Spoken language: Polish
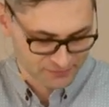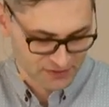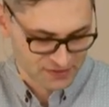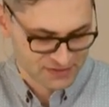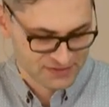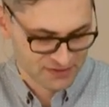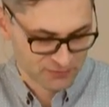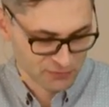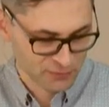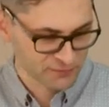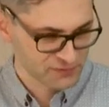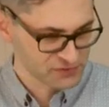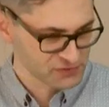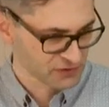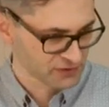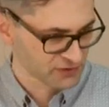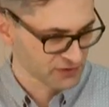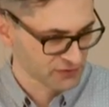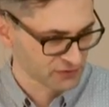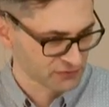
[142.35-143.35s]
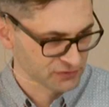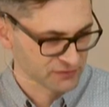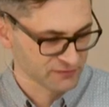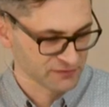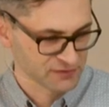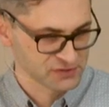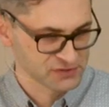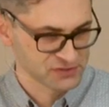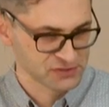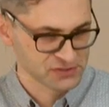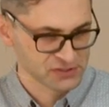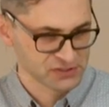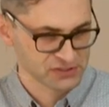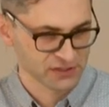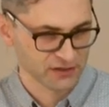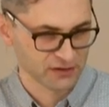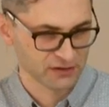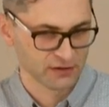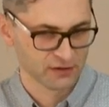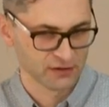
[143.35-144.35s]
Chcę mówić o tej gotowości
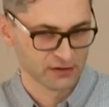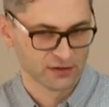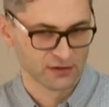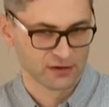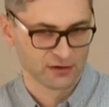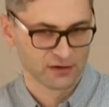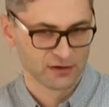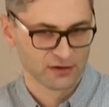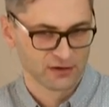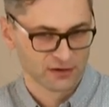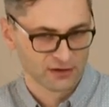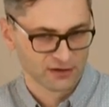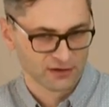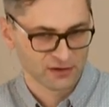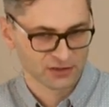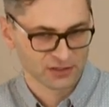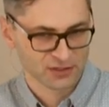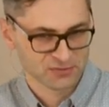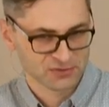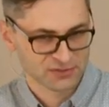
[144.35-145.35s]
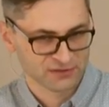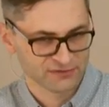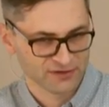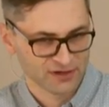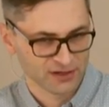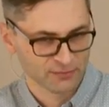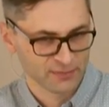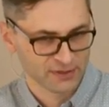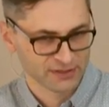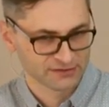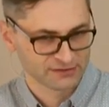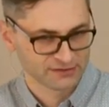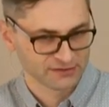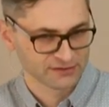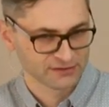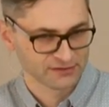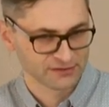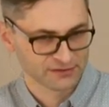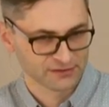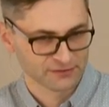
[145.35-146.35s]
dzisiaj i o tym, co
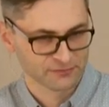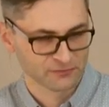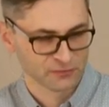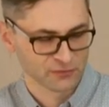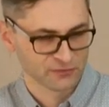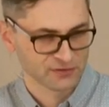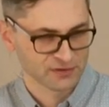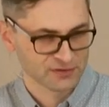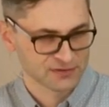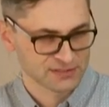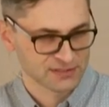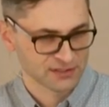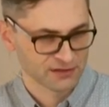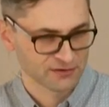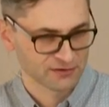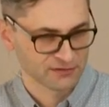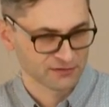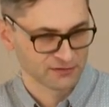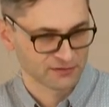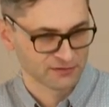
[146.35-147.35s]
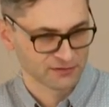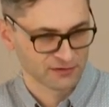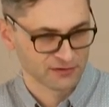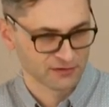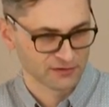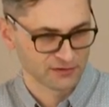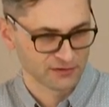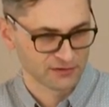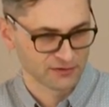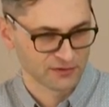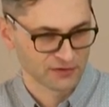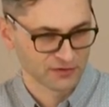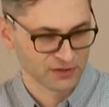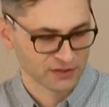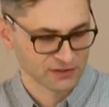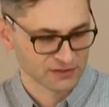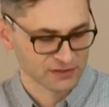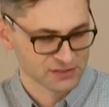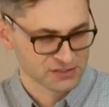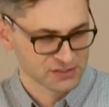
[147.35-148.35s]
fragmenty mówiące o
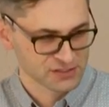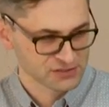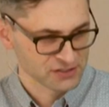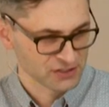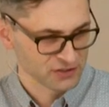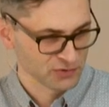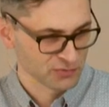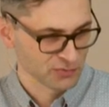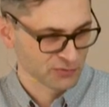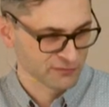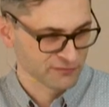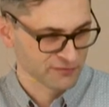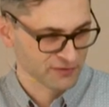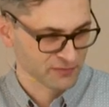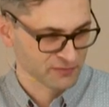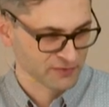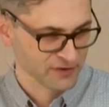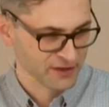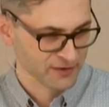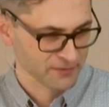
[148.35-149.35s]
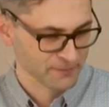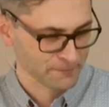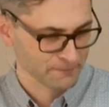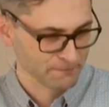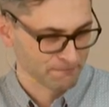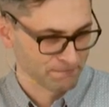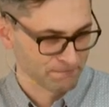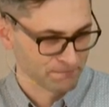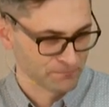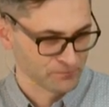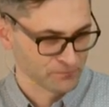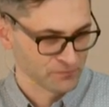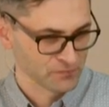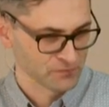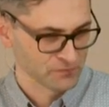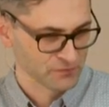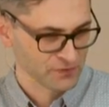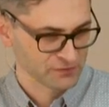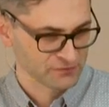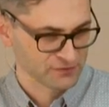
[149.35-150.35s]
Janie Chrzcicielu mówią nam
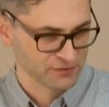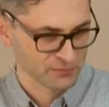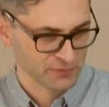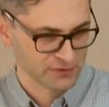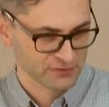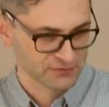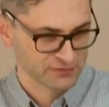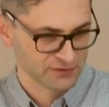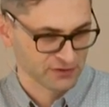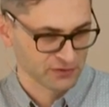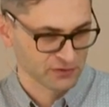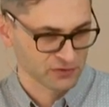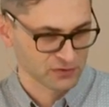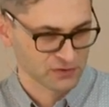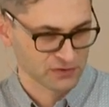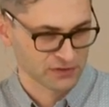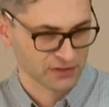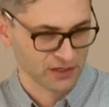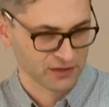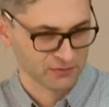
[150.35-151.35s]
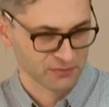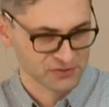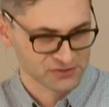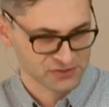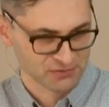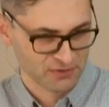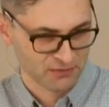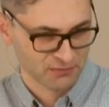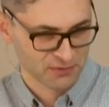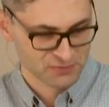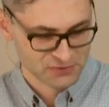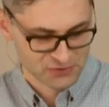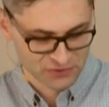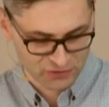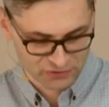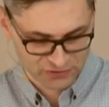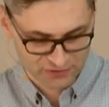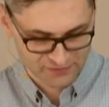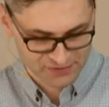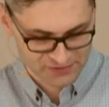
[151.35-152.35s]
na temat tego, jak my się mamy
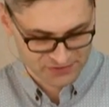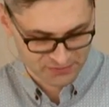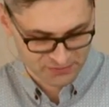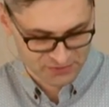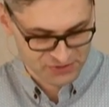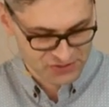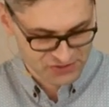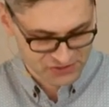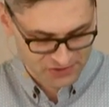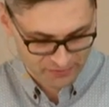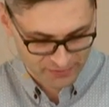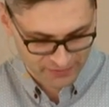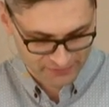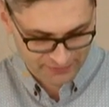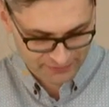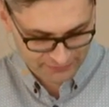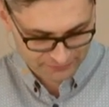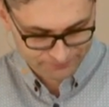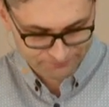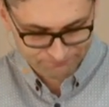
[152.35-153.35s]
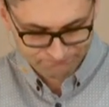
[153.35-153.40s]
przygotować na przyjście Pana.